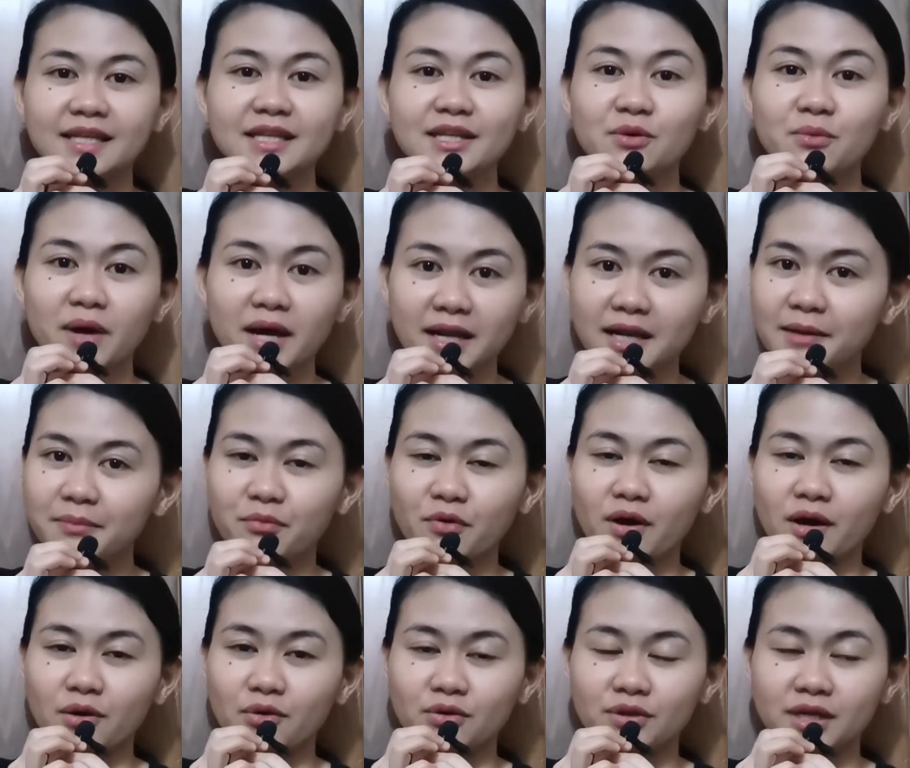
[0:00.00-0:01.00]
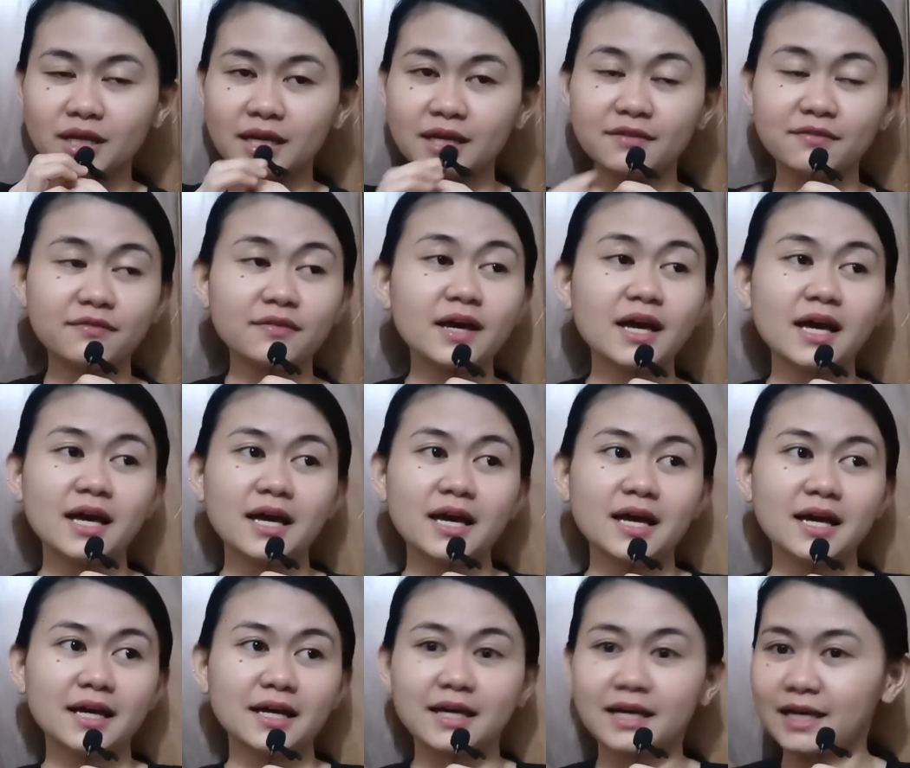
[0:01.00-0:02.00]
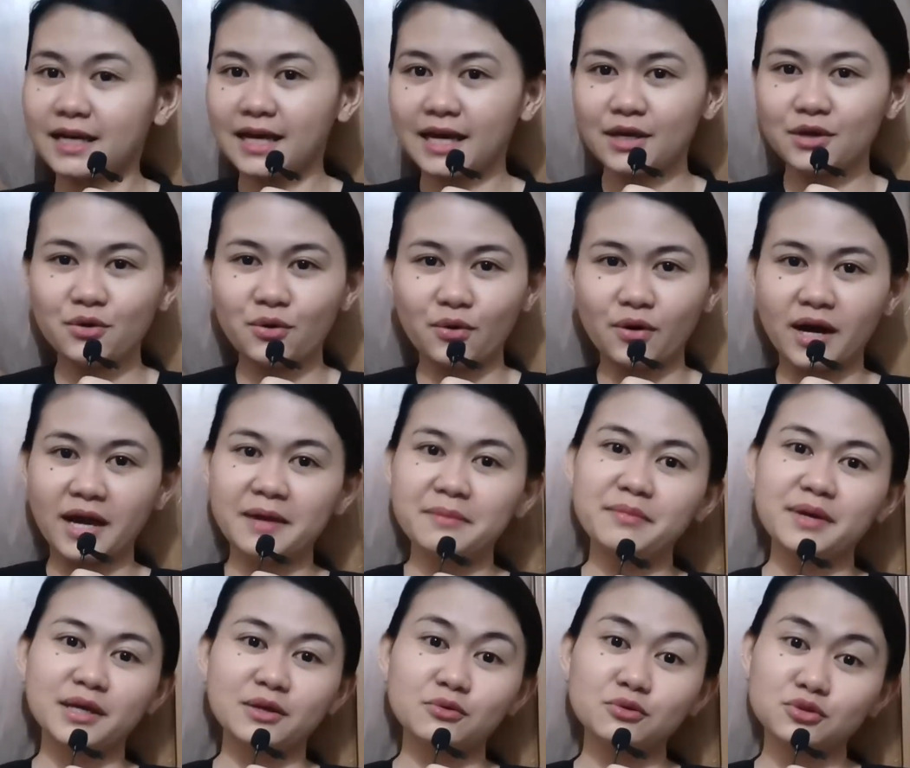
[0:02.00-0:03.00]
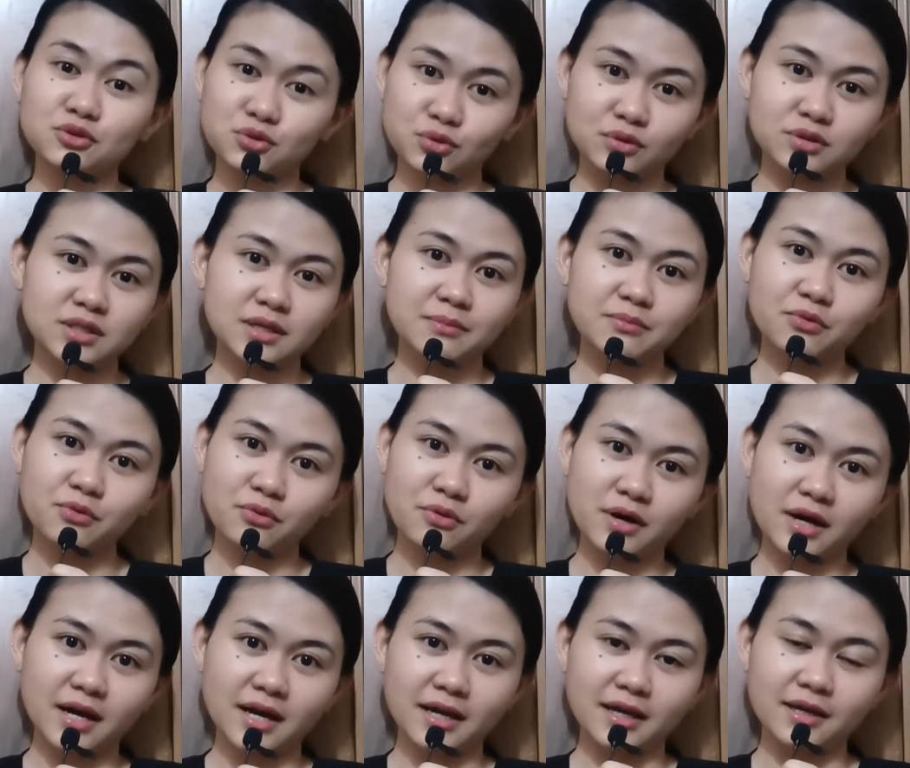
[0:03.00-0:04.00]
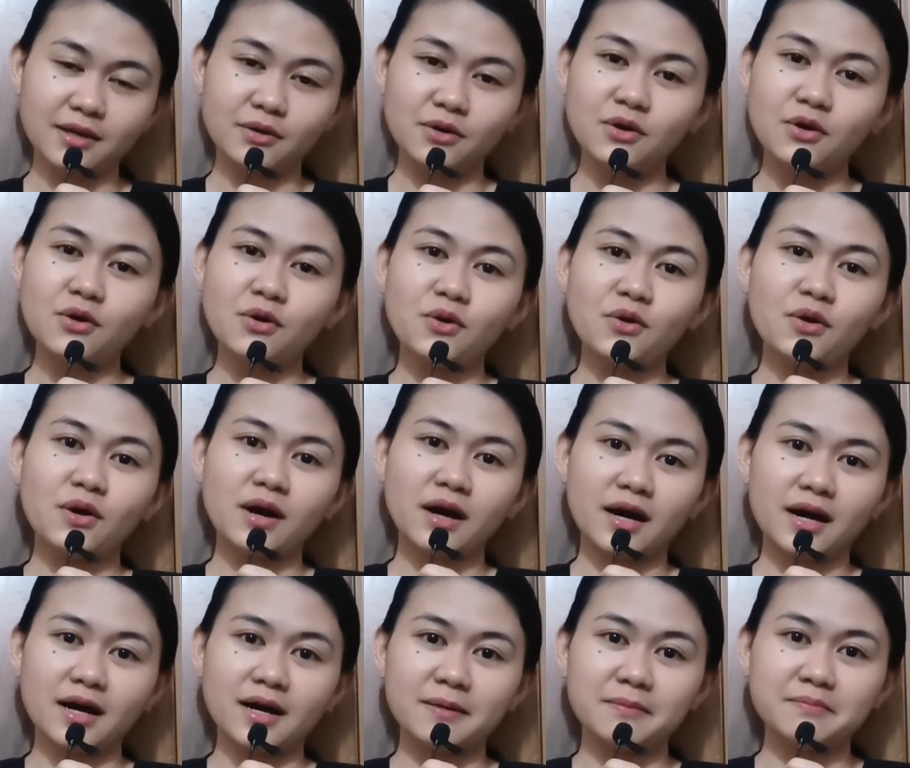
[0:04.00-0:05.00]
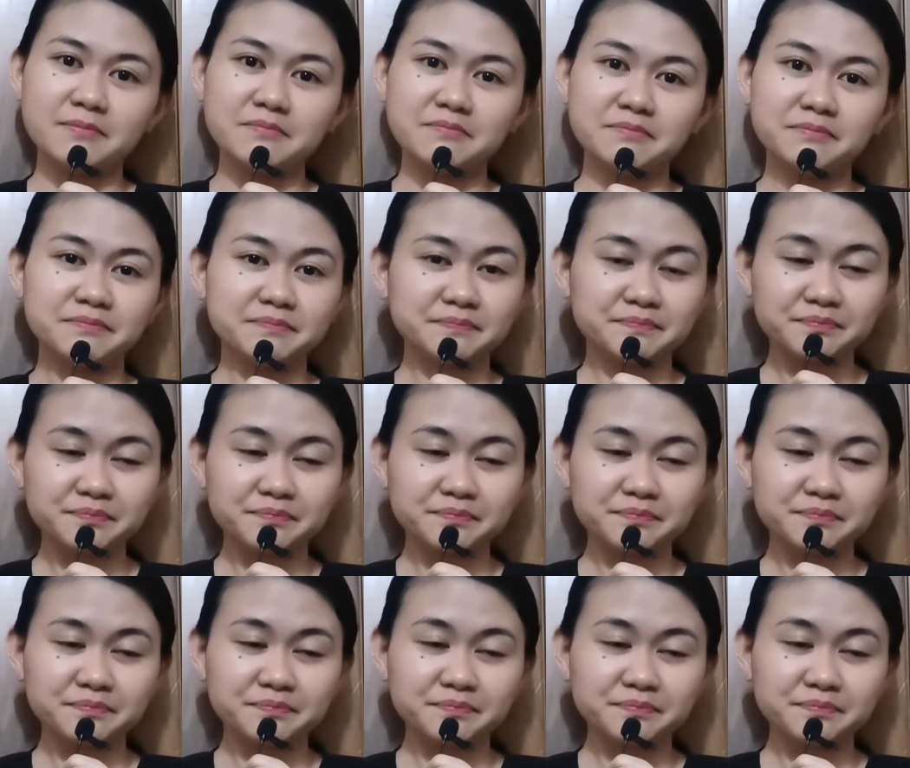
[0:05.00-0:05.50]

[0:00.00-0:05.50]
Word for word: naniniwala po ako na if kayo ay may gusto sa buhay, um,